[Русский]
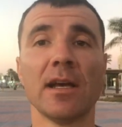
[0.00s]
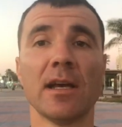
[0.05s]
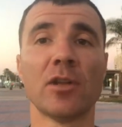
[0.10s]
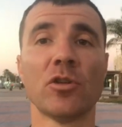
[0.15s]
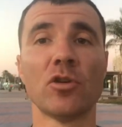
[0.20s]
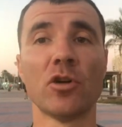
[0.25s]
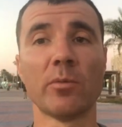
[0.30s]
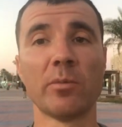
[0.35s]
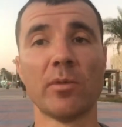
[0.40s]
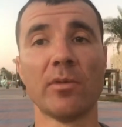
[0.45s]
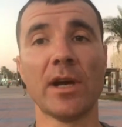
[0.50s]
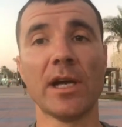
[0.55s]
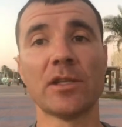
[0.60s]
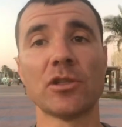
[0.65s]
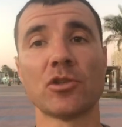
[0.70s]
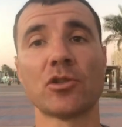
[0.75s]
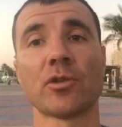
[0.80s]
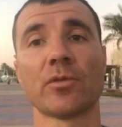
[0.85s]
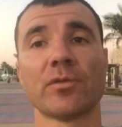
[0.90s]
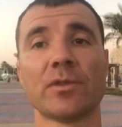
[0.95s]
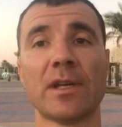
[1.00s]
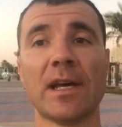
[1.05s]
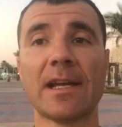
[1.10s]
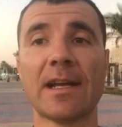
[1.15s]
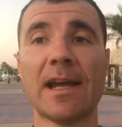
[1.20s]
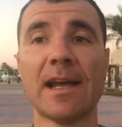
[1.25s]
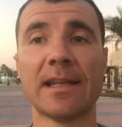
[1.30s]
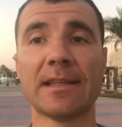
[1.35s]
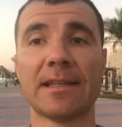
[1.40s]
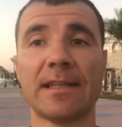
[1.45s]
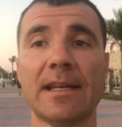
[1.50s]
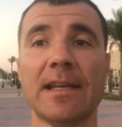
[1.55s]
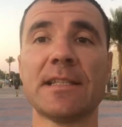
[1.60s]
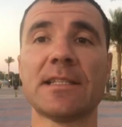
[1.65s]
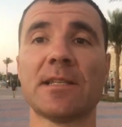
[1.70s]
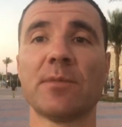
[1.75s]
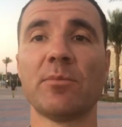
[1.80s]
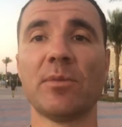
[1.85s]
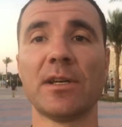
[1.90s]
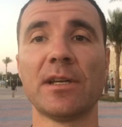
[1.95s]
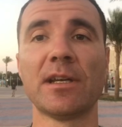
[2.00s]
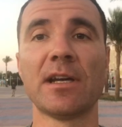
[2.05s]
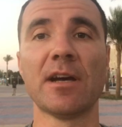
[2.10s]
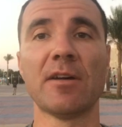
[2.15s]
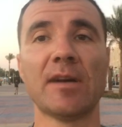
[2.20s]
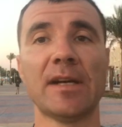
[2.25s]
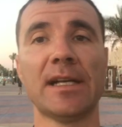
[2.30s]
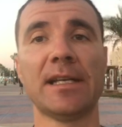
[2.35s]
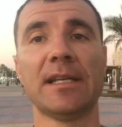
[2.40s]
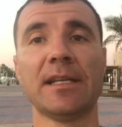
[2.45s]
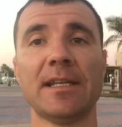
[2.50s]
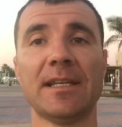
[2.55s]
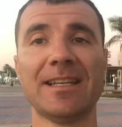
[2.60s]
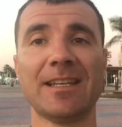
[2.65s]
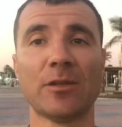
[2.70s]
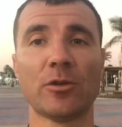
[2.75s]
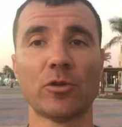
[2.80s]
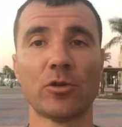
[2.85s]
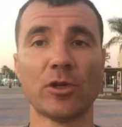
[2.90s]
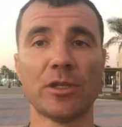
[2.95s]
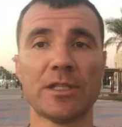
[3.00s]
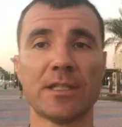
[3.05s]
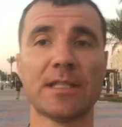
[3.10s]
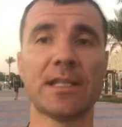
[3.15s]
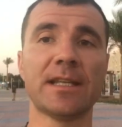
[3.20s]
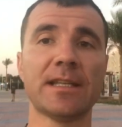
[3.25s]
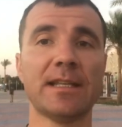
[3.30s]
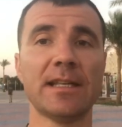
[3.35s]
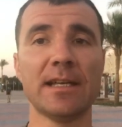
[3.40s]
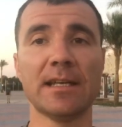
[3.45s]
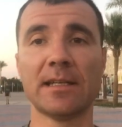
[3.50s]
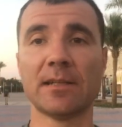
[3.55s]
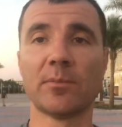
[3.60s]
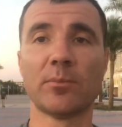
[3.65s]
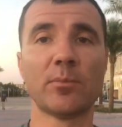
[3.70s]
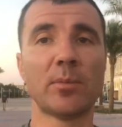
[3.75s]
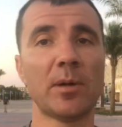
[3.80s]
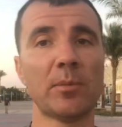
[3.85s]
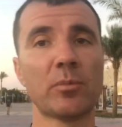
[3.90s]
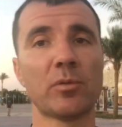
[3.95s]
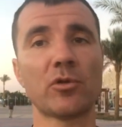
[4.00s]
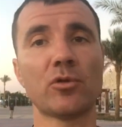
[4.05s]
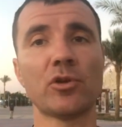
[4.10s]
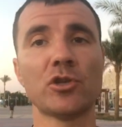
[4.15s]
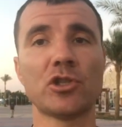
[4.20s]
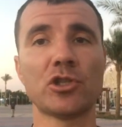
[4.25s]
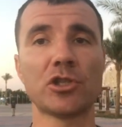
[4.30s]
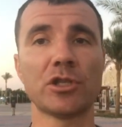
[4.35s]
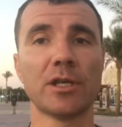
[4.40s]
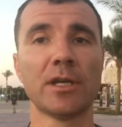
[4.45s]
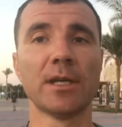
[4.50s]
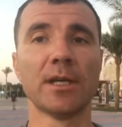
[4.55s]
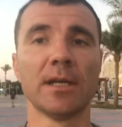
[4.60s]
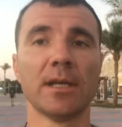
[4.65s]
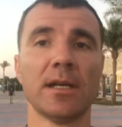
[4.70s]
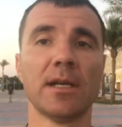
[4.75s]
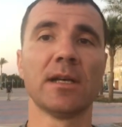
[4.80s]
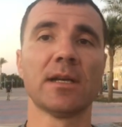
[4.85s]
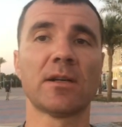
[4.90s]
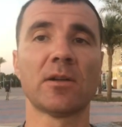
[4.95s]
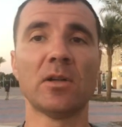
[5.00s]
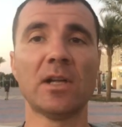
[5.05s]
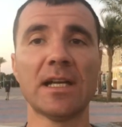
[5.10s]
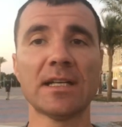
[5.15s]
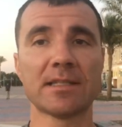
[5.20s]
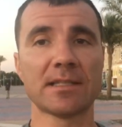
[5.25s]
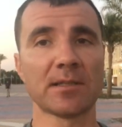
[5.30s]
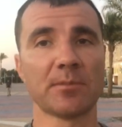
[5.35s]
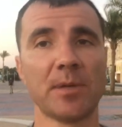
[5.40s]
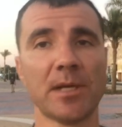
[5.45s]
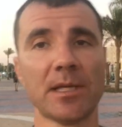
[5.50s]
Но бывает еще вторая, третья береговая линия, то есть отели попроще классом.